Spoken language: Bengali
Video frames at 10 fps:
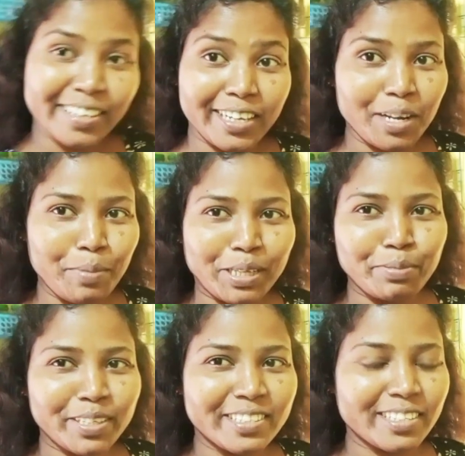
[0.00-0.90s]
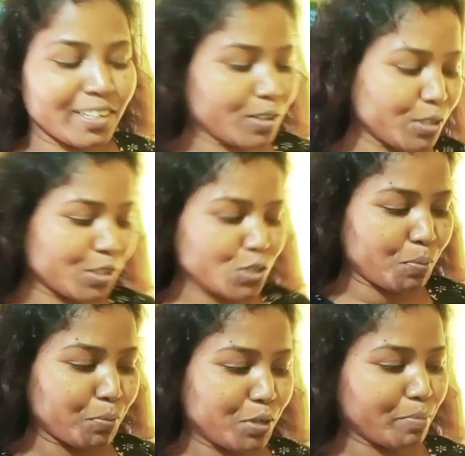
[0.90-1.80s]
দেখলে মাছ ভাজছি এগুলো হচ্ছে
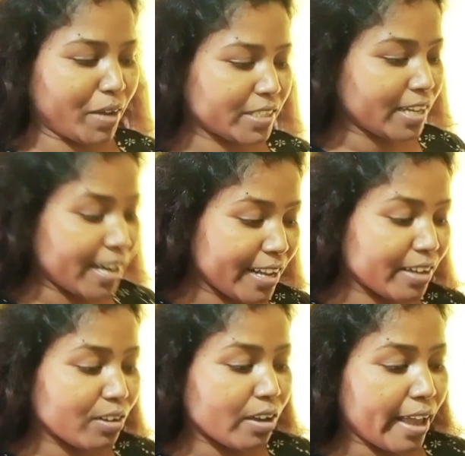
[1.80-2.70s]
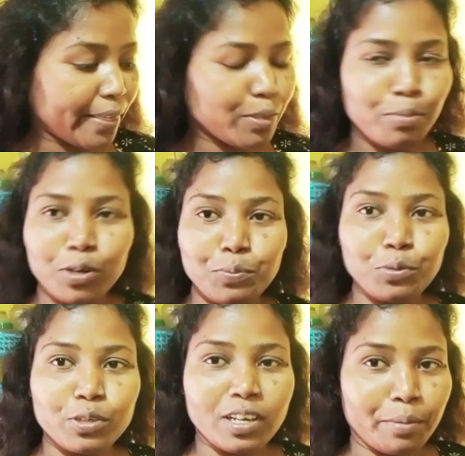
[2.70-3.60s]
সব পুঁটি মাছ আর এত বড়
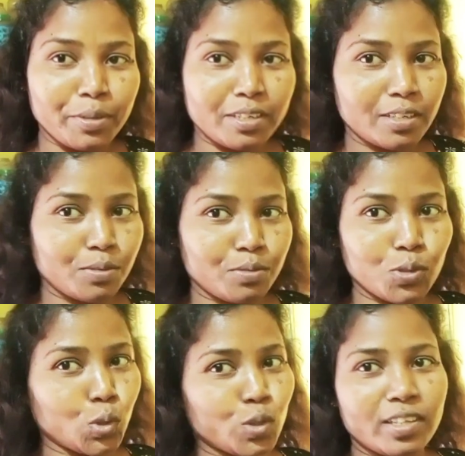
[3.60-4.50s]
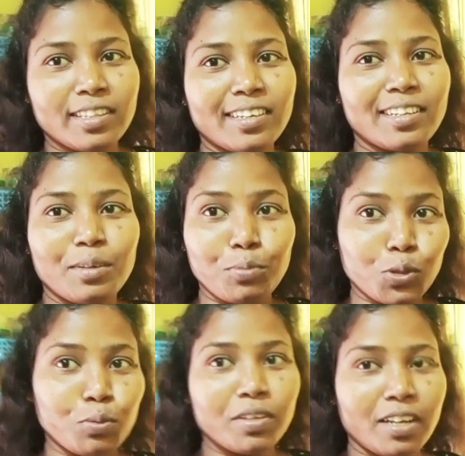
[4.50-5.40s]
পুঁটি আমি কোনোদিন দেখিনি
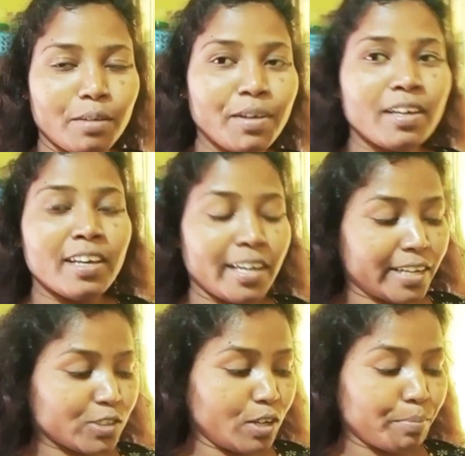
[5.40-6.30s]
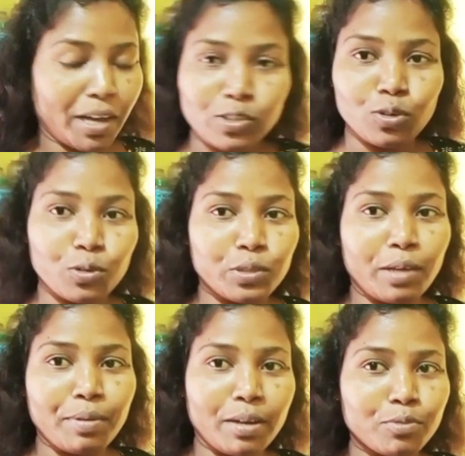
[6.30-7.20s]
প্রথম দেখলাম অ্যাকচুয়ালি মাছগুলো
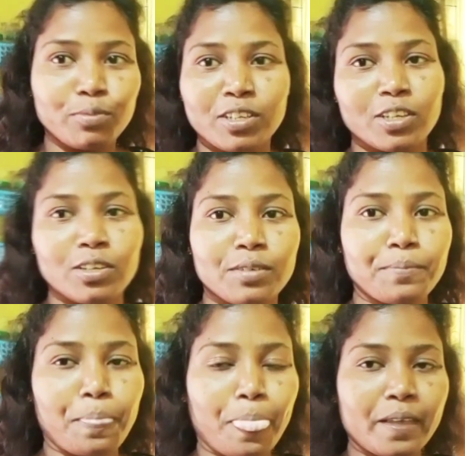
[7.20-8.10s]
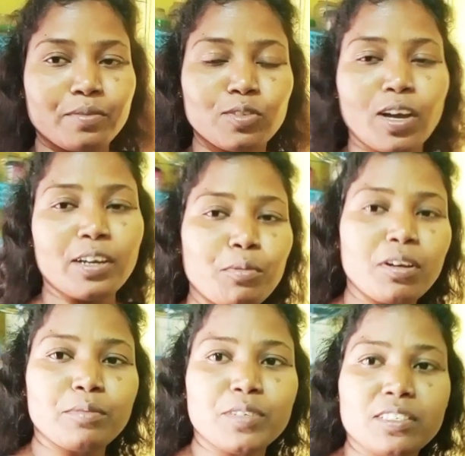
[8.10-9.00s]
কোথায় পেলাম তোমাদেরকে তো আগে
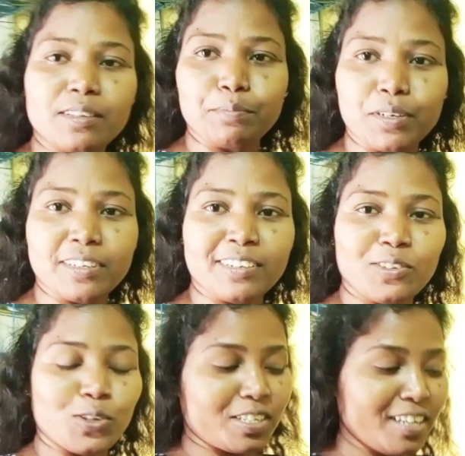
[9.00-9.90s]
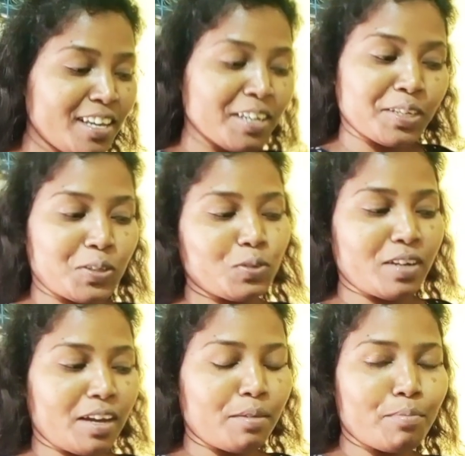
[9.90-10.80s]
বললাম যে সিম্পল রান্না করেছি কিন্তু
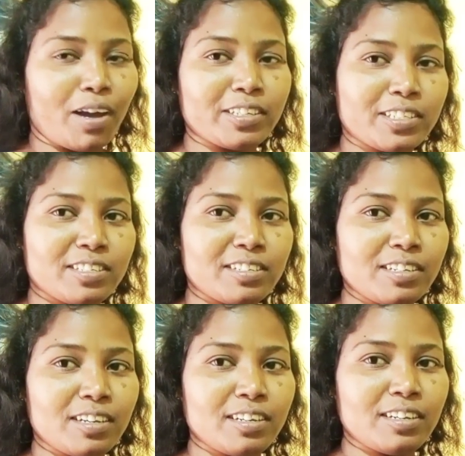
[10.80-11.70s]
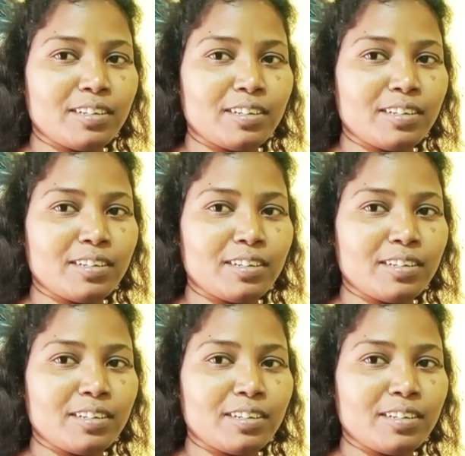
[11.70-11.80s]
না মাছটা